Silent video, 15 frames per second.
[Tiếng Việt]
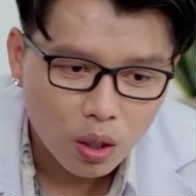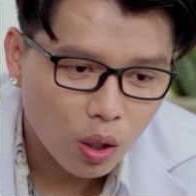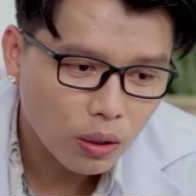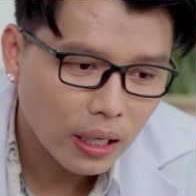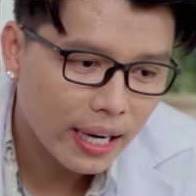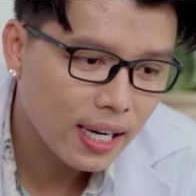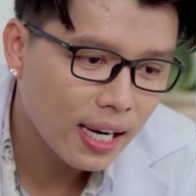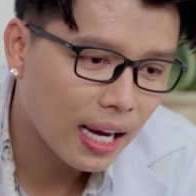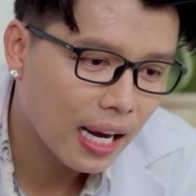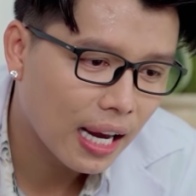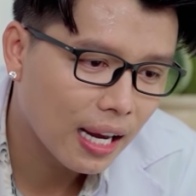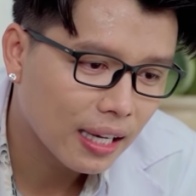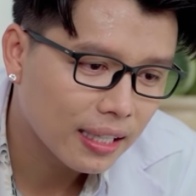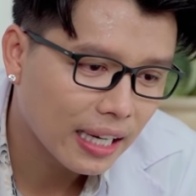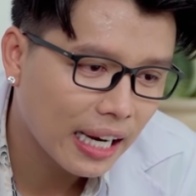cô thấy
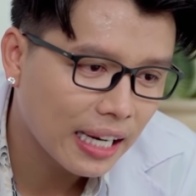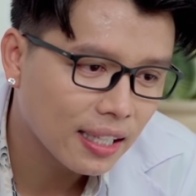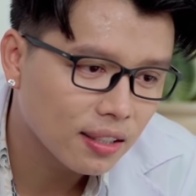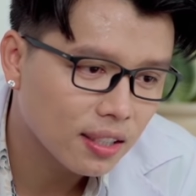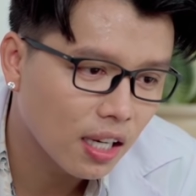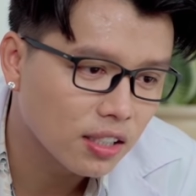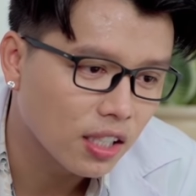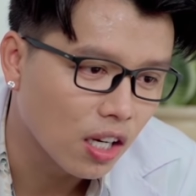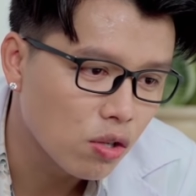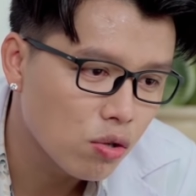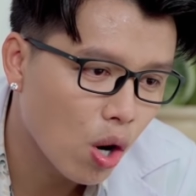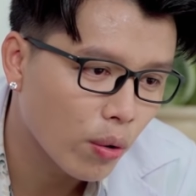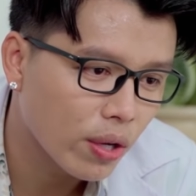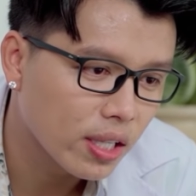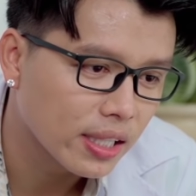là cái cách cư xử của
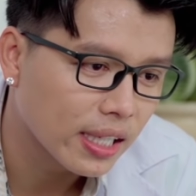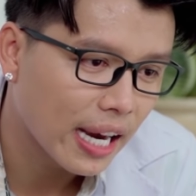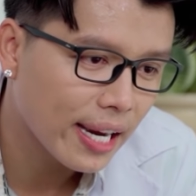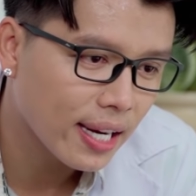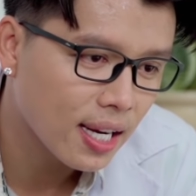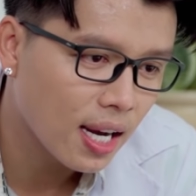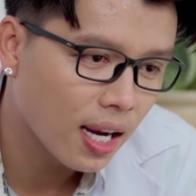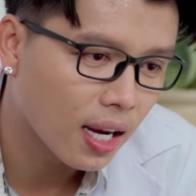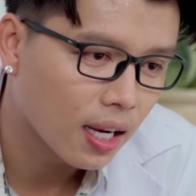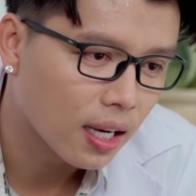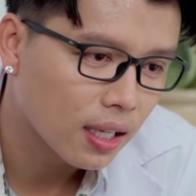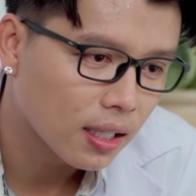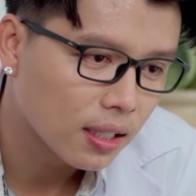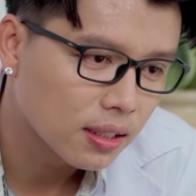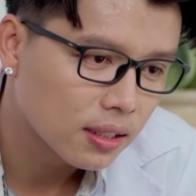cô với người khác á
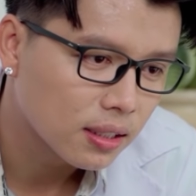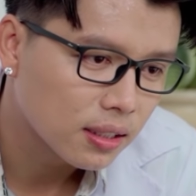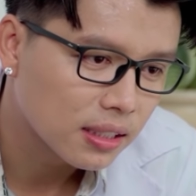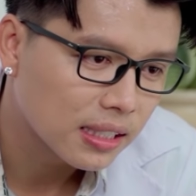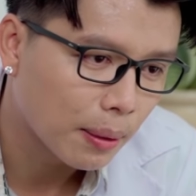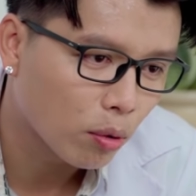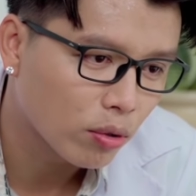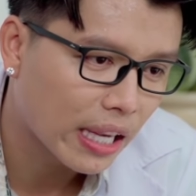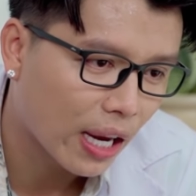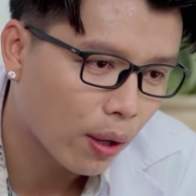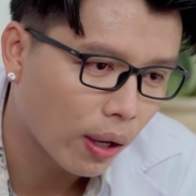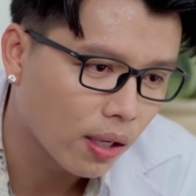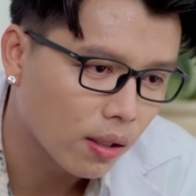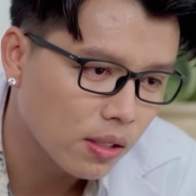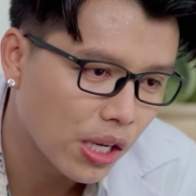làm con trai
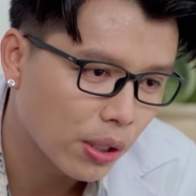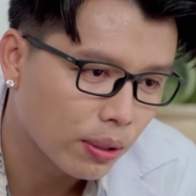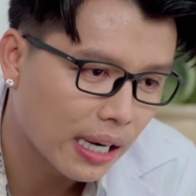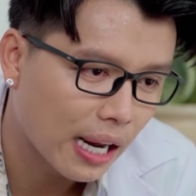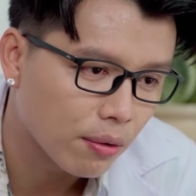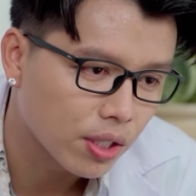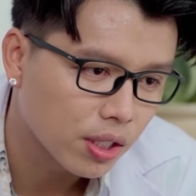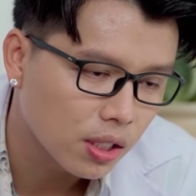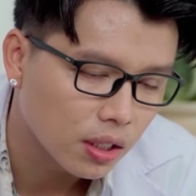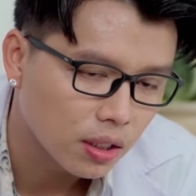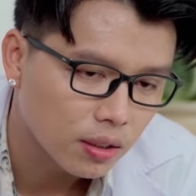cô ảnh hưởng nhiều thế nào chưa